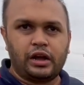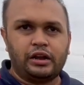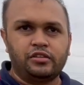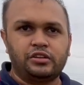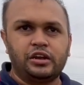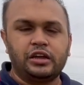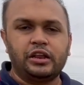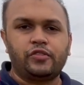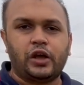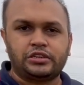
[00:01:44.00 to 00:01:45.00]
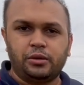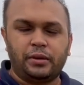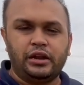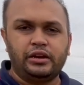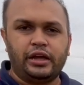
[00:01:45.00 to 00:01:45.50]
গানার্স ট্রেনিং এরিয়াতে আসতে
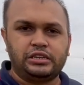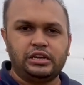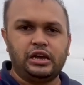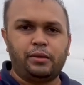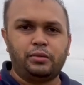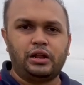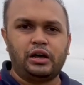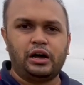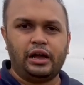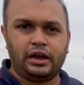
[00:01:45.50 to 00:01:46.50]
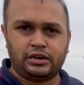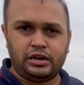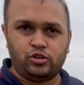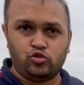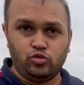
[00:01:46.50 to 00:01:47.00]
পারেন এসে আপনারা একটা
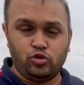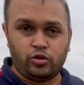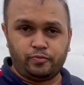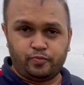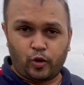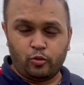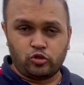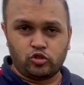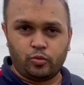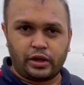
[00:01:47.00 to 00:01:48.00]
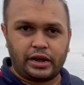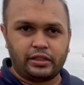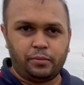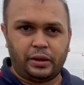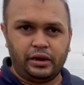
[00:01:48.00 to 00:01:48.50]
সুন্দর অবসর সময়
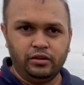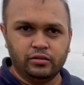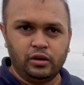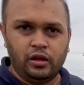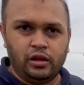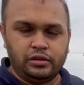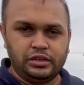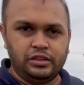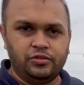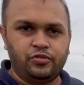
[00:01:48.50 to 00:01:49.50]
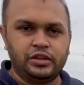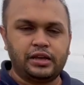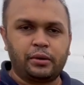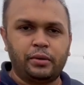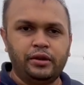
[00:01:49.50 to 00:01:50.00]
কাটাতে পারেন যেদিন ফ্রি
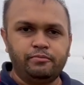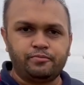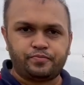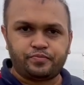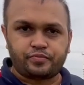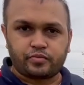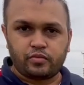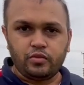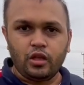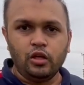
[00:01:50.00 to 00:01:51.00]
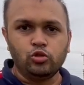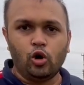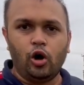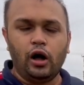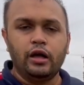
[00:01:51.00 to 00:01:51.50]
থাকবেন তো
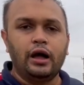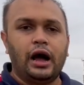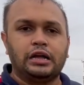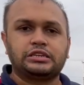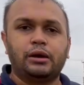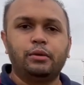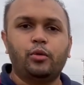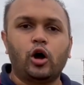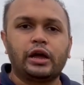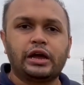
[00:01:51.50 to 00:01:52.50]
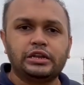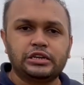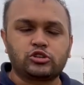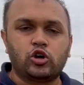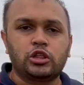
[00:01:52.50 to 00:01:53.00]
আজকে আমি ব্লগ এখানে
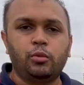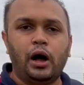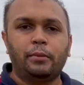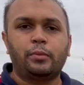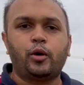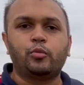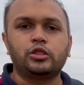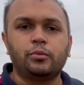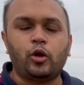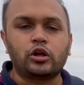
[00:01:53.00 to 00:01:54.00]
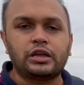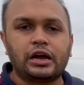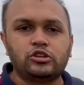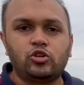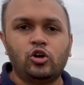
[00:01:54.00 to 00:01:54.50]
শেষ করে দেব আমার পরবর্তী ব্লগ
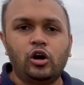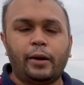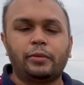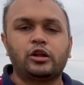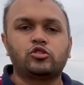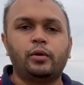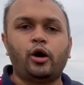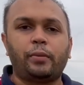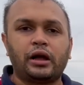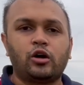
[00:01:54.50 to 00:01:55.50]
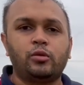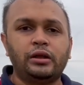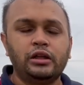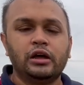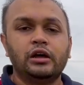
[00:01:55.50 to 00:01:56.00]
দেখার জন্য আপনারা সবাই অপেক্ষা
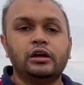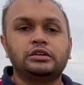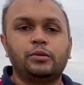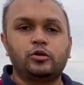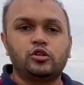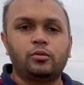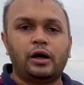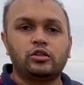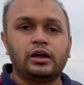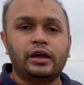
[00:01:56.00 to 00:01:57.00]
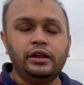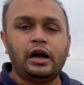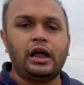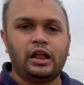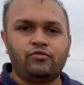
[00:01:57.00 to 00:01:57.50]
করবেন সে পর্যন্ত ভালো থাকেন
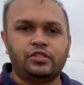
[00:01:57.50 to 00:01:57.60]
আল্লাহ